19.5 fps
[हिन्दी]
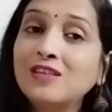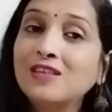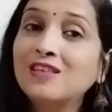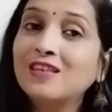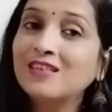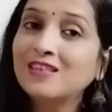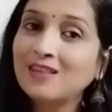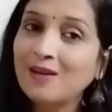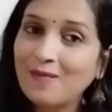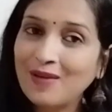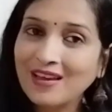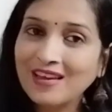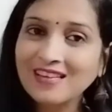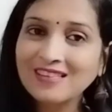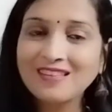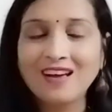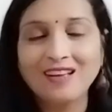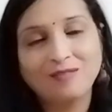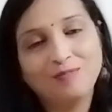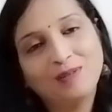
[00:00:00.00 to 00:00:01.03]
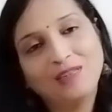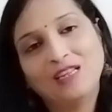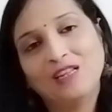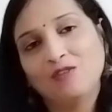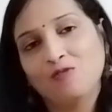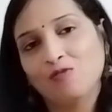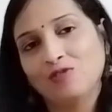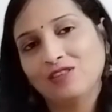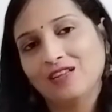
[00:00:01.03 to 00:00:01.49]
चीज़ें समय के साथ भी
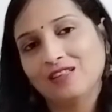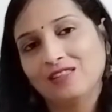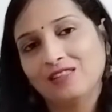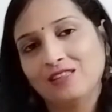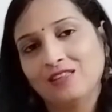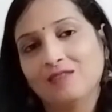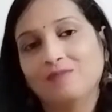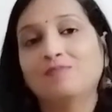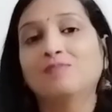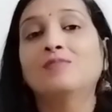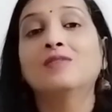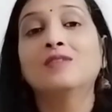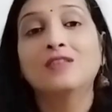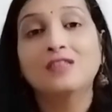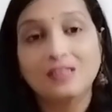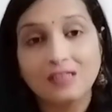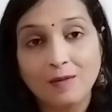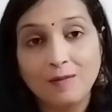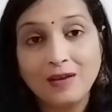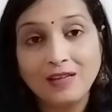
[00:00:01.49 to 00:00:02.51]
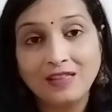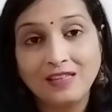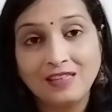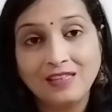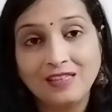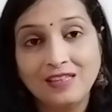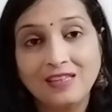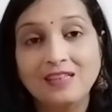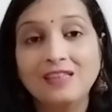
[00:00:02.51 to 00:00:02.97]
ठीक हो जाती हैं समय
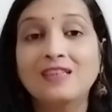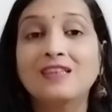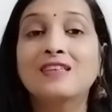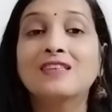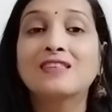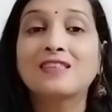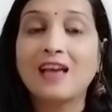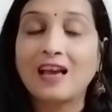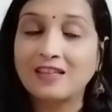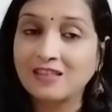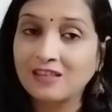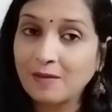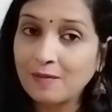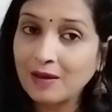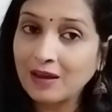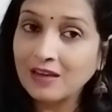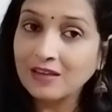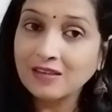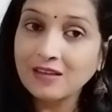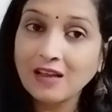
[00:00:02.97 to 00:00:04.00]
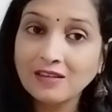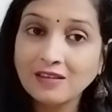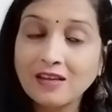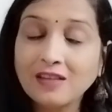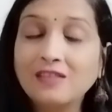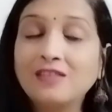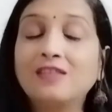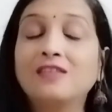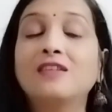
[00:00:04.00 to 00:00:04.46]
दीजिए शायद समय के साथ
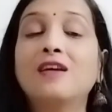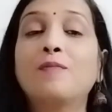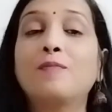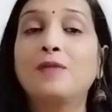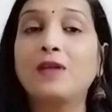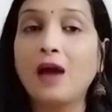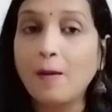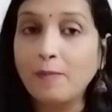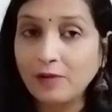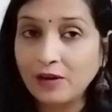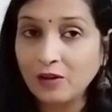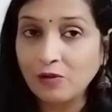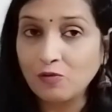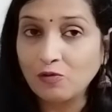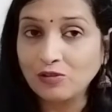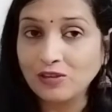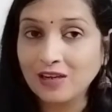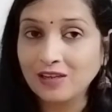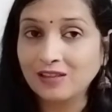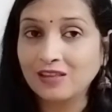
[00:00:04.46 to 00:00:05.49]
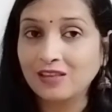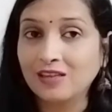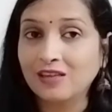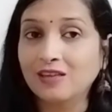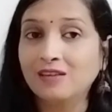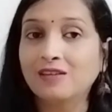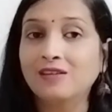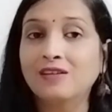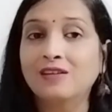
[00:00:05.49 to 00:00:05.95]
साथ चीज़ें अपने आप ठीक हो जाती हैं
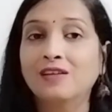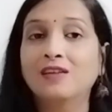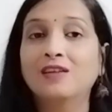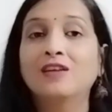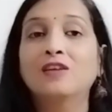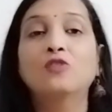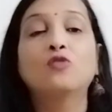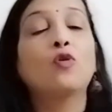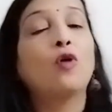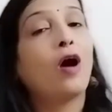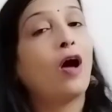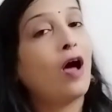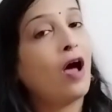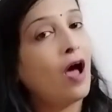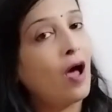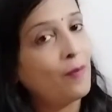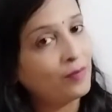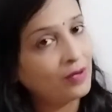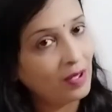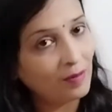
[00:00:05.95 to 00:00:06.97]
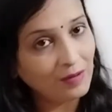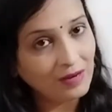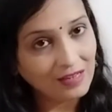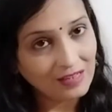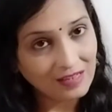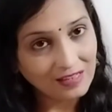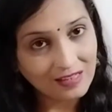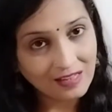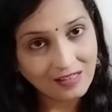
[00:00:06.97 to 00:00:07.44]
तो आपका भी
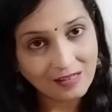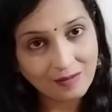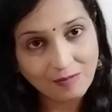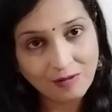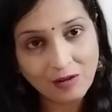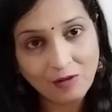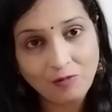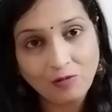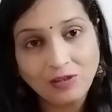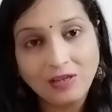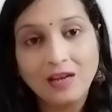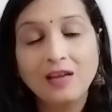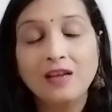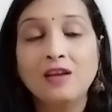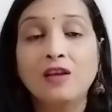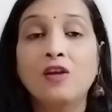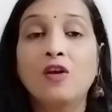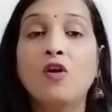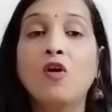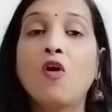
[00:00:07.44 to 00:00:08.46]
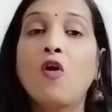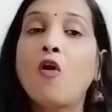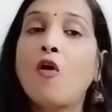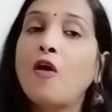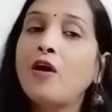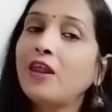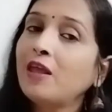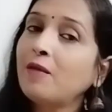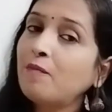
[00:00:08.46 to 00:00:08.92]
रिलेशनशिप ठीक हो जाए
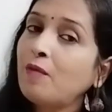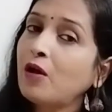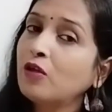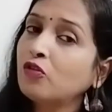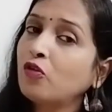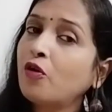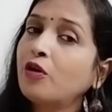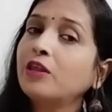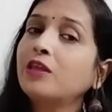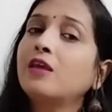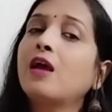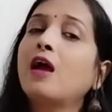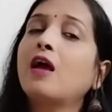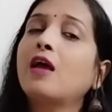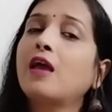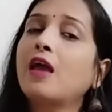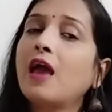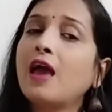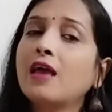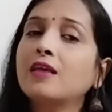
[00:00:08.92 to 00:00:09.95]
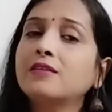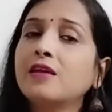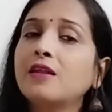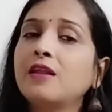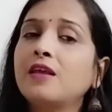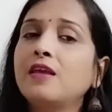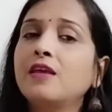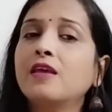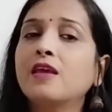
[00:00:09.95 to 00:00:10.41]
और एक बात और कि ऐसा
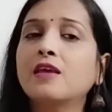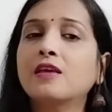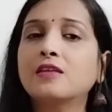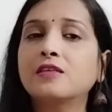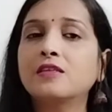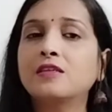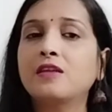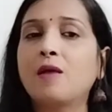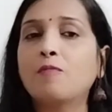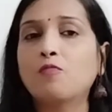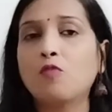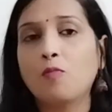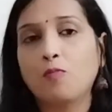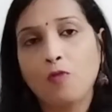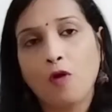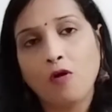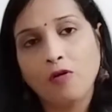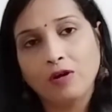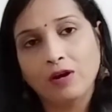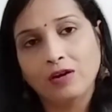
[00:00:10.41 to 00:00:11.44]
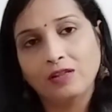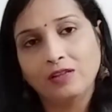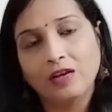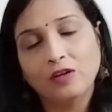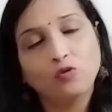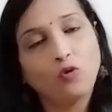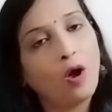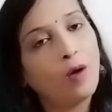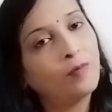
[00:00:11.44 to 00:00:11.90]
नहीं कि किसी ने आपको ब्लॉक कर दिया
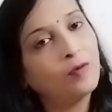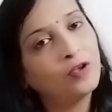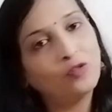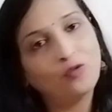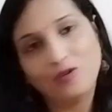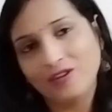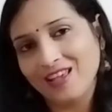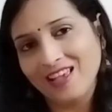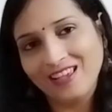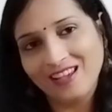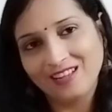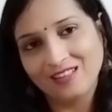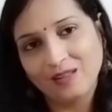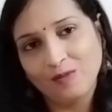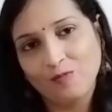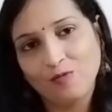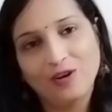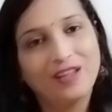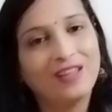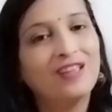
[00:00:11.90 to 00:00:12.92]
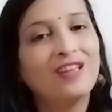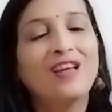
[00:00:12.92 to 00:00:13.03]
तो आपकी दुनिया ही ख़त्म हो गई